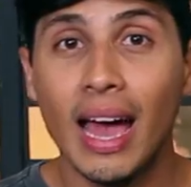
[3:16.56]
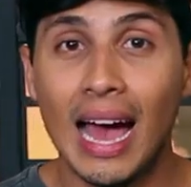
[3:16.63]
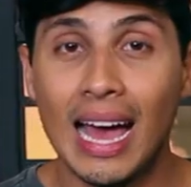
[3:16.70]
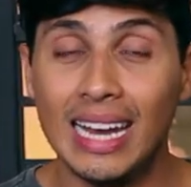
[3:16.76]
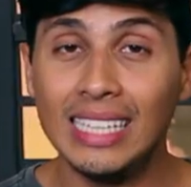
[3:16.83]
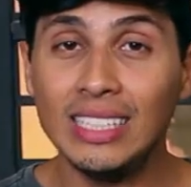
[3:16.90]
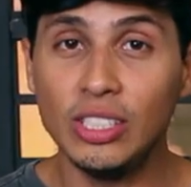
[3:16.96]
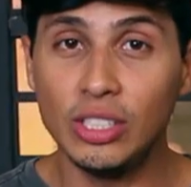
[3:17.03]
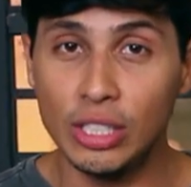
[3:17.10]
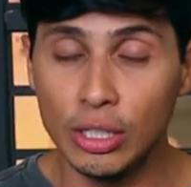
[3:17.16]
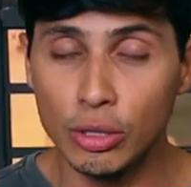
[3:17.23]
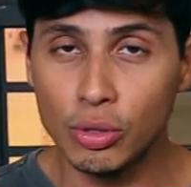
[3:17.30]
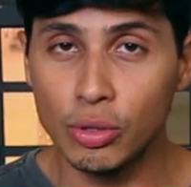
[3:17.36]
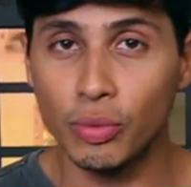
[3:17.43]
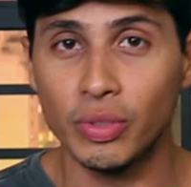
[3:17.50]
Além
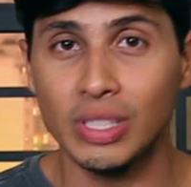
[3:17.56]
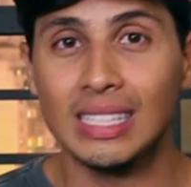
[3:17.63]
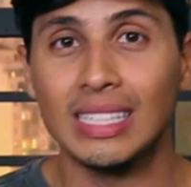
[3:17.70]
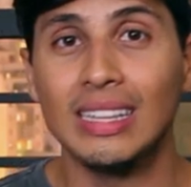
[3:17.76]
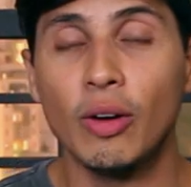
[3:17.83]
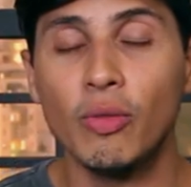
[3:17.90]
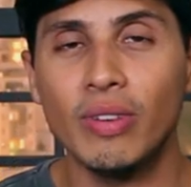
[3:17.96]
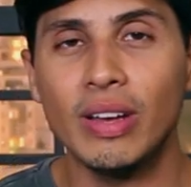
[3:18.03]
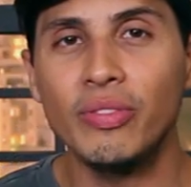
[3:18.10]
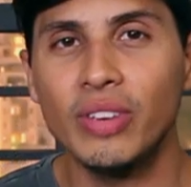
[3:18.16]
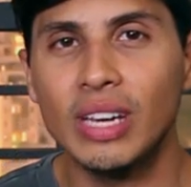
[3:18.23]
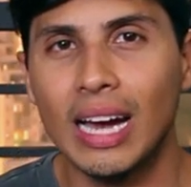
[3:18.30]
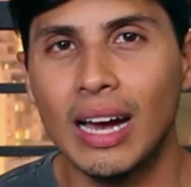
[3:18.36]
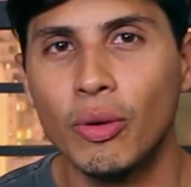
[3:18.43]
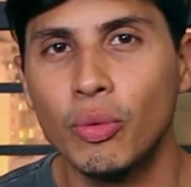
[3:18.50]
disso, você não vai
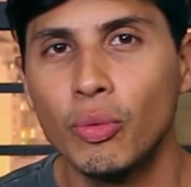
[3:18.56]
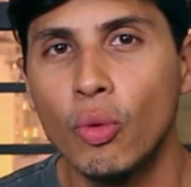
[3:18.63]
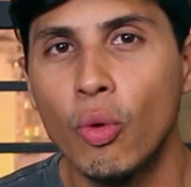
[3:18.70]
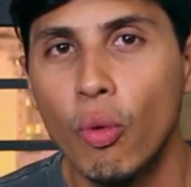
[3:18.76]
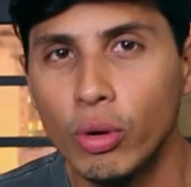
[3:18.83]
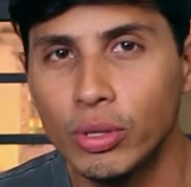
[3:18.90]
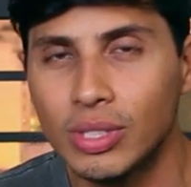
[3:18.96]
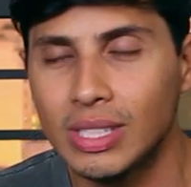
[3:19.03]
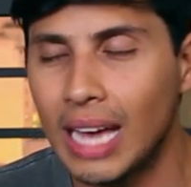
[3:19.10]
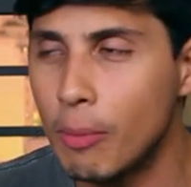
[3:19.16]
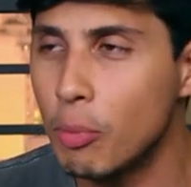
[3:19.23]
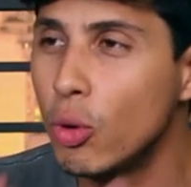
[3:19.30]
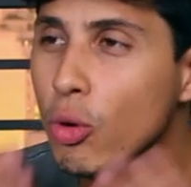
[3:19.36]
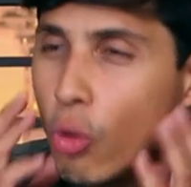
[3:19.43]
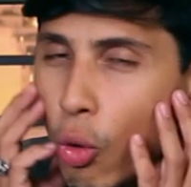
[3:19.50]
ficar com o rosto,
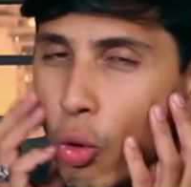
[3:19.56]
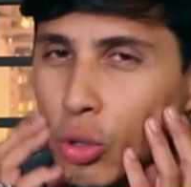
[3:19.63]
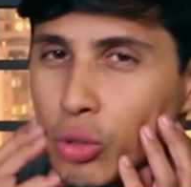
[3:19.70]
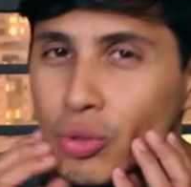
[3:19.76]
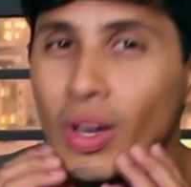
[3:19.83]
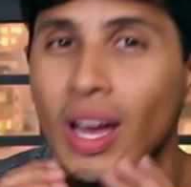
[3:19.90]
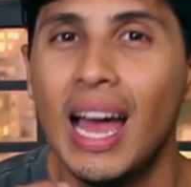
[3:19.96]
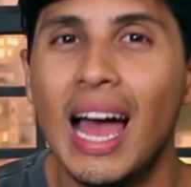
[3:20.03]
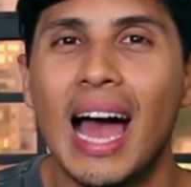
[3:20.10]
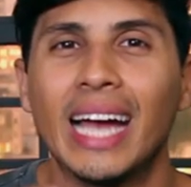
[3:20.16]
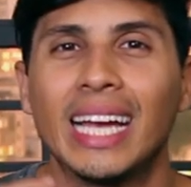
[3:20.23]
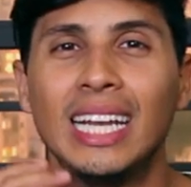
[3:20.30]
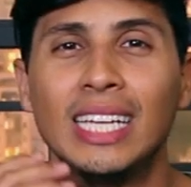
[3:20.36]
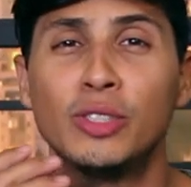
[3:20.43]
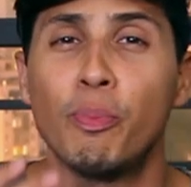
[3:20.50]
sabe, oleoso,
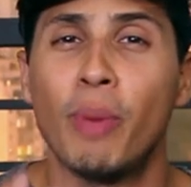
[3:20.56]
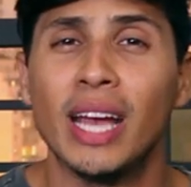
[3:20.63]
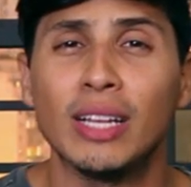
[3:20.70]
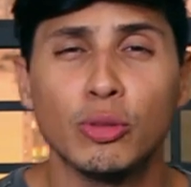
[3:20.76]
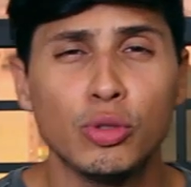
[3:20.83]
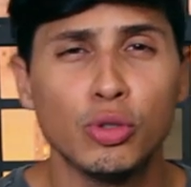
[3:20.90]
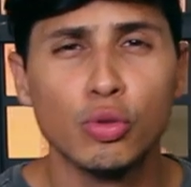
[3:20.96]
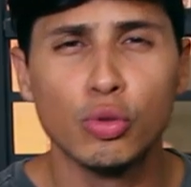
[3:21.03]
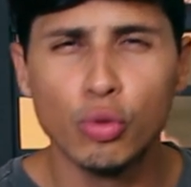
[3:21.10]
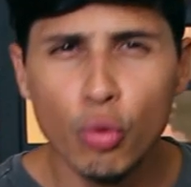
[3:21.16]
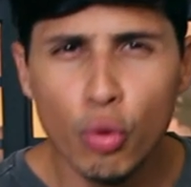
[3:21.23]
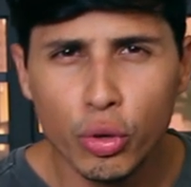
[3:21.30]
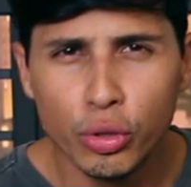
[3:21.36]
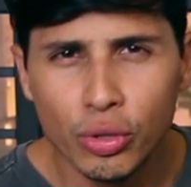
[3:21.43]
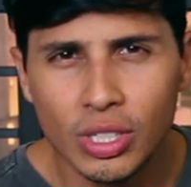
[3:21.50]
aquele aspecto de
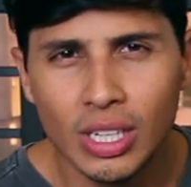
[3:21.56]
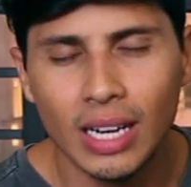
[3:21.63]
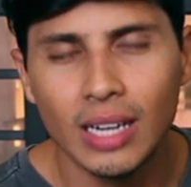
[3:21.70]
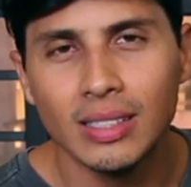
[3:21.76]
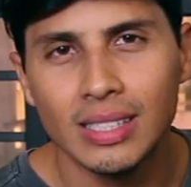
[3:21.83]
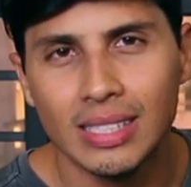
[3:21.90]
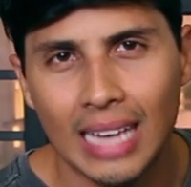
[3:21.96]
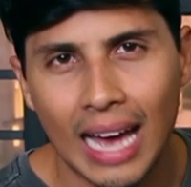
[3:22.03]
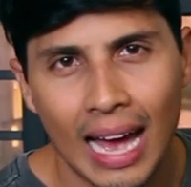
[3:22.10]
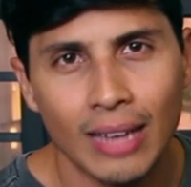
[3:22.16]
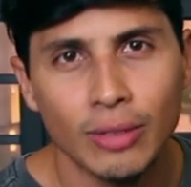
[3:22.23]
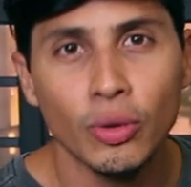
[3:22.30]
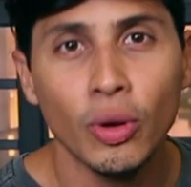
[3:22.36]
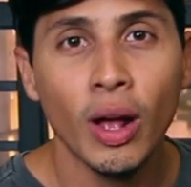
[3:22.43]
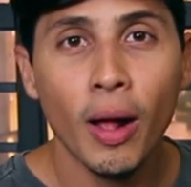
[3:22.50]
sujo, de
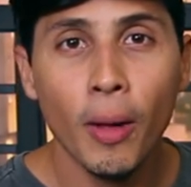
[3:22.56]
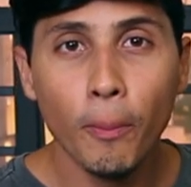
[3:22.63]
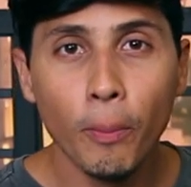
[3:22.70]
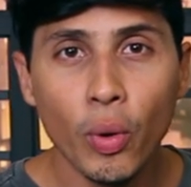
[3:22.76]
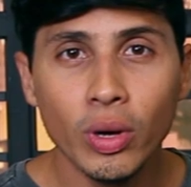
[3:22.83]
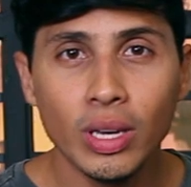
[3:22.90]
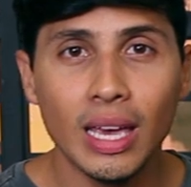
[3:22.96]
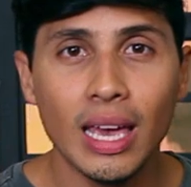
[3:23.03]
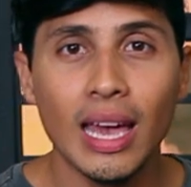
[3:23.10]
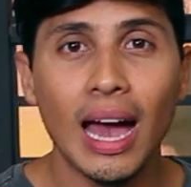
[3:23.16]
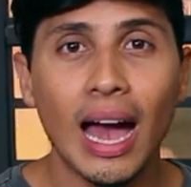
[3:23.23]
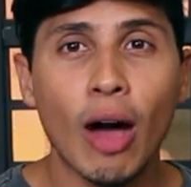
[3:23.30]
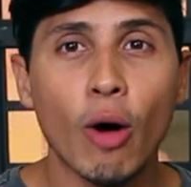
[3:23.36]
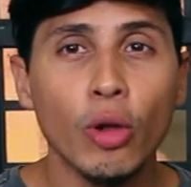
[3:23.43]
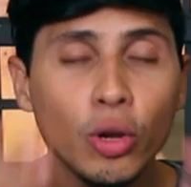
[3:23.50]
cansado,
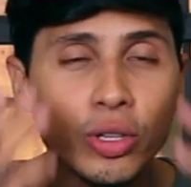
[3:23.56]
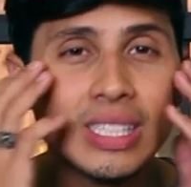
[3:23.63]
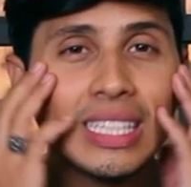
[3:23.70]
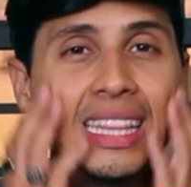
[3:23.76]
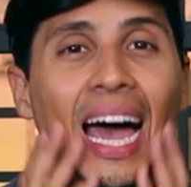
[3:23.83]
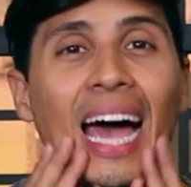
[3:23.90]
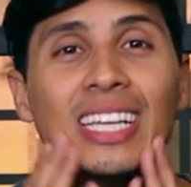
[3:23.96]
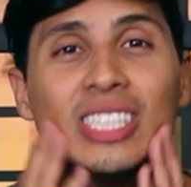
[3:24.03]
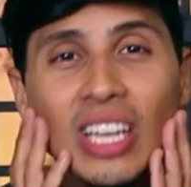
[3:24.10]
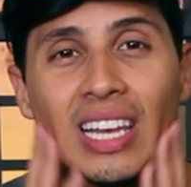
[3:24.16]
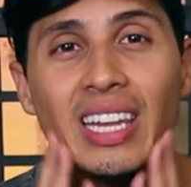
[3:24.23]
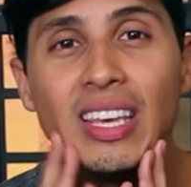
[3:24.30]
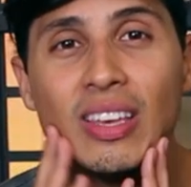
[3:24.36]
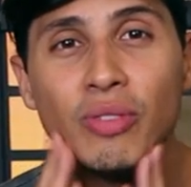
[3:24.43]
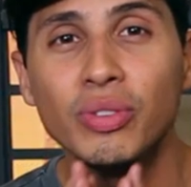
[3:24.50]
porque a oleosidade
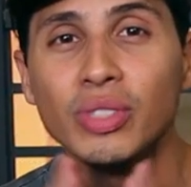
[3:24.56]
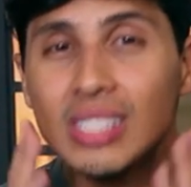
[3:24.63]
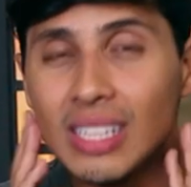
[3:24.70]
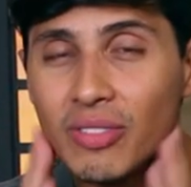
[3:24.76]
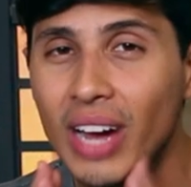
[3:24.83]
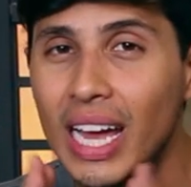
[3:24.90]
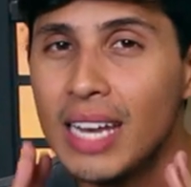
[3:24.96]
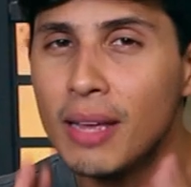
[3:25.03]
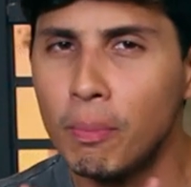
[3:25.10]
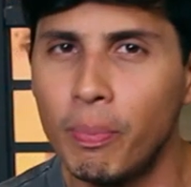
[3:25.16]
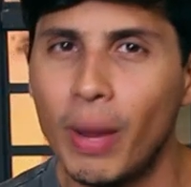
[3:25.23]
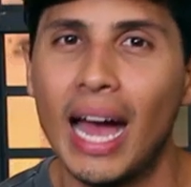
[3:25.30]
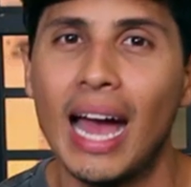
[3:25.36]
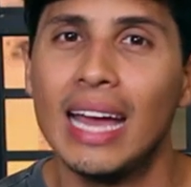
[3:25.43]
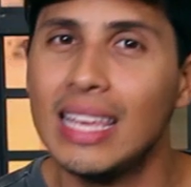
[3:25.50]
ali você vai
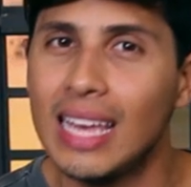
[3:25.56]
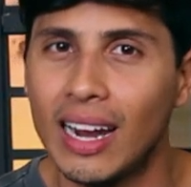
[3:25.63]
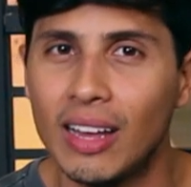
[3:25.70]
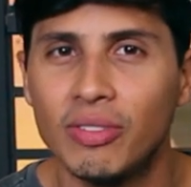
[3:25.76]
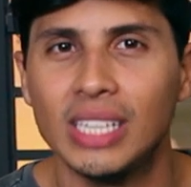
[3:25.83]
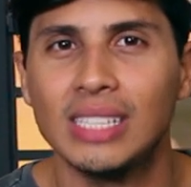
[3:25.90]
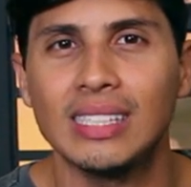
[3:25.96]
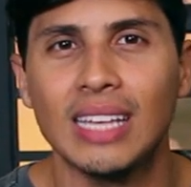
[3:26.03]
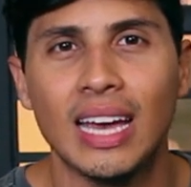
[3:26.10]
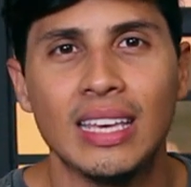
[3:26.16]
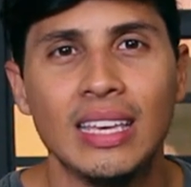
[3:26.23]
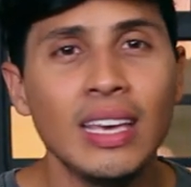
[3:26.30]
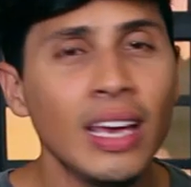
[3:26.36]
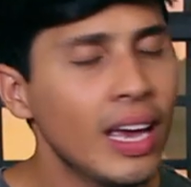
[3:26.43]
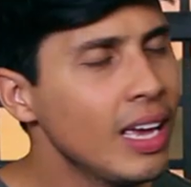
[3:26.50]
limpar e ela vai
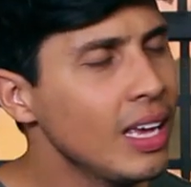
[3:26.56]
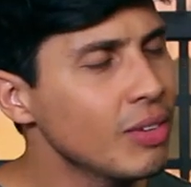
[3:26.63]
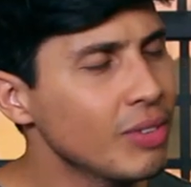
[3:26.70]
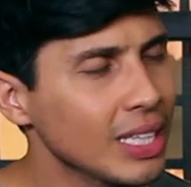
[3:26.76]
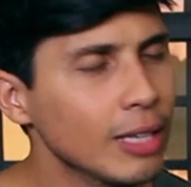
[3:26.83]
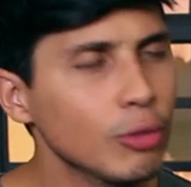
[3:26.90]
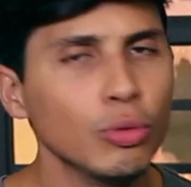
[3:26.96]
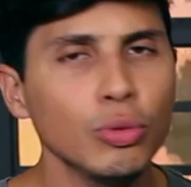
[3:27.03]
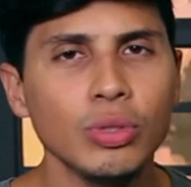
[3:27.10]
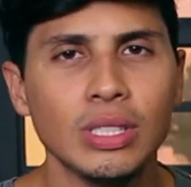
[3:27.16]
sair e vai dar tudo